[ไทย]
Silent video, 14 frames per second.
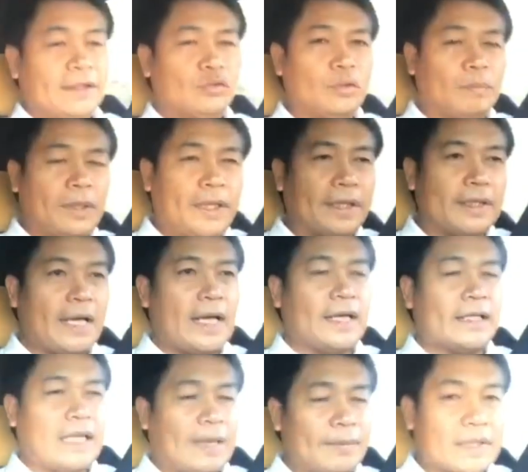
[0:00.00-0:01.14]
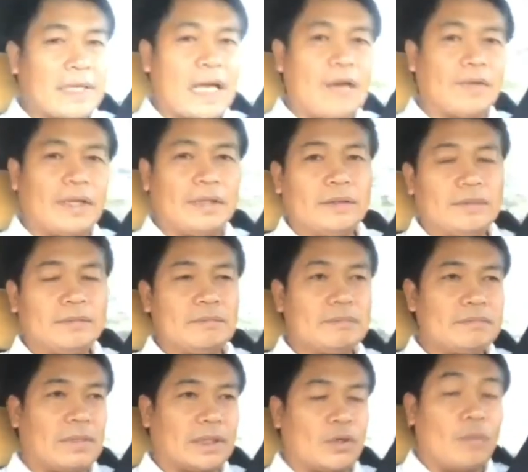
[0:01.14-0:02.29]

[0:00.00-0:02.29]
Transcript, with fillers: ส่วนประเด็นการกระทำดังกล่าวนั้นมัน